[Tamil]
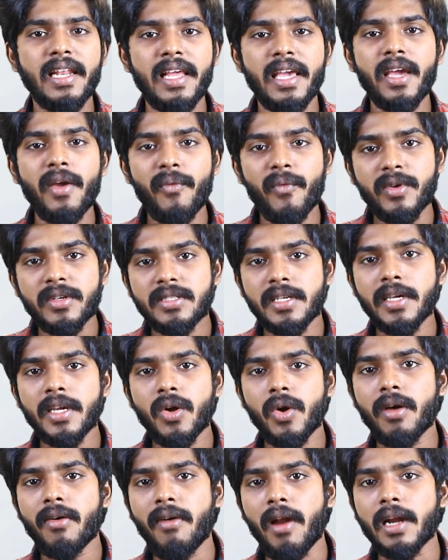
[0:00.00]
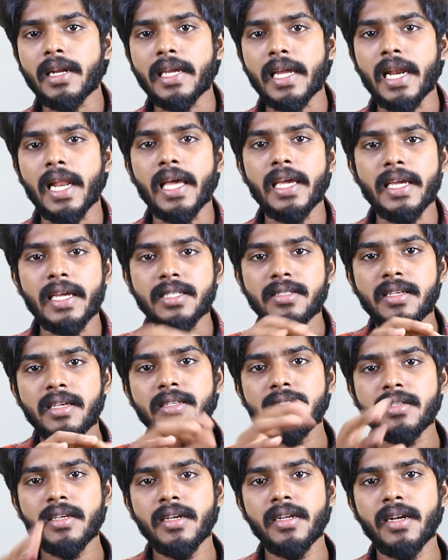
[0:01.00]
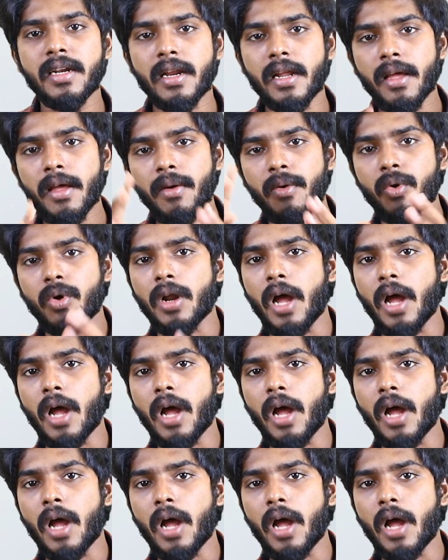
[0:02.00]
இதுலேயே விஜயோட வாழ்க்கையில் எஸ்எஸ்சின்ற